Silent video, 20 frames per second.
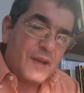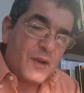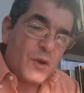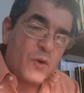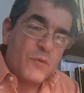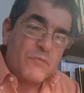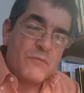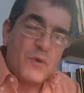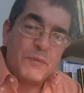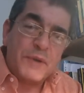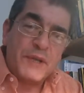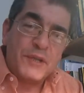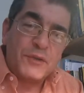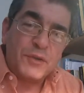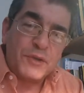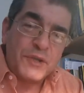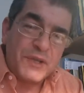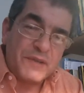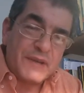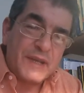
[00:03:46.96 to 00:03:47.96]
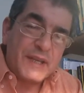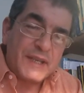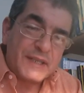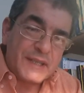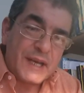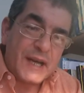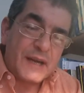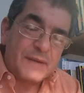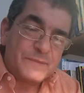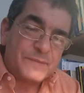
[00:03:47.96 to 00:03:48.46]
Un momento di
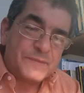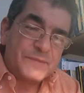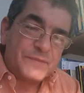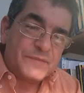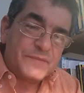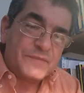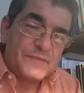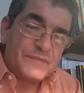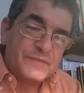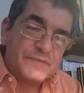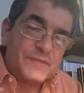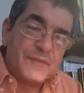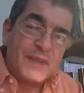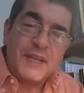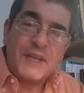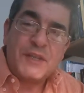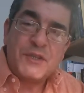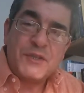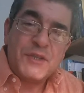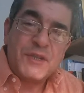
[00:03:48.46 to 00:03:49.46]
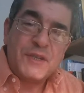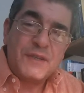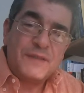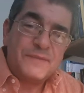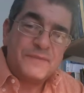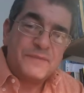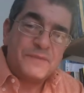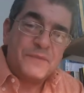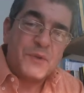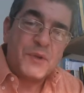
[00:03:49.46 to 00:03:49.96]
verità.
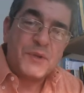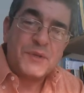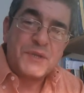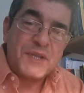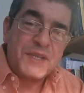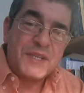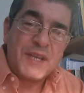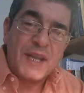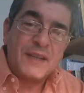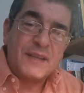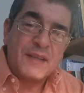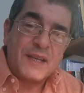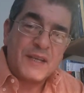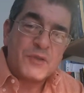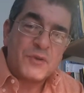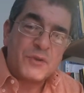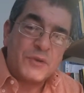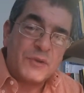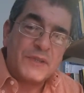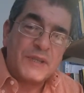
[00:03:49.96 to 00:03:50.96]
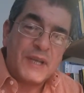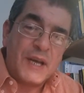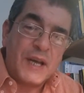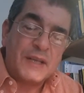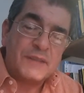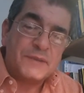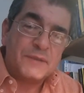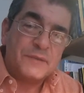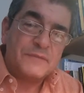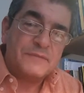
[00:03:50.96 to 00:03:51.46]
Nietzsche non si sente
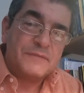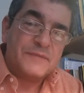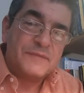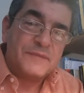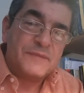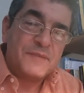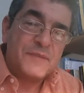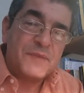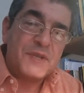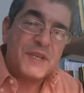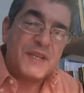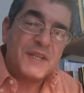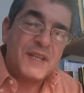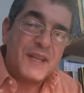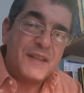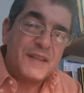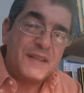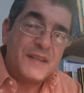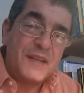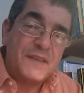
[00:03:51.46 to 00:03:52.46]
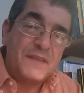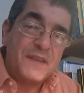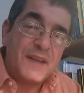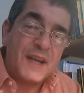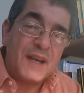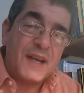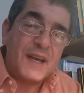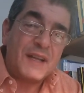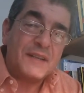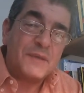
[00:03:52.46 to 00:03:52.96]
ascoltato, si
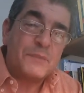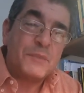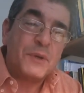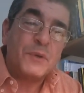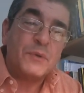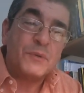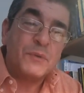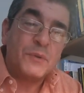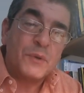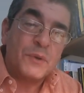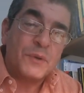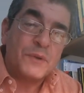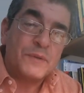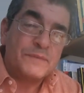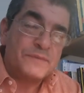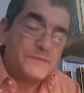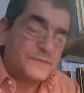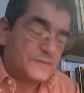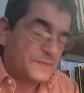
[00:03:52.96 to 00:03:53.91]
identifica ad Epicuro.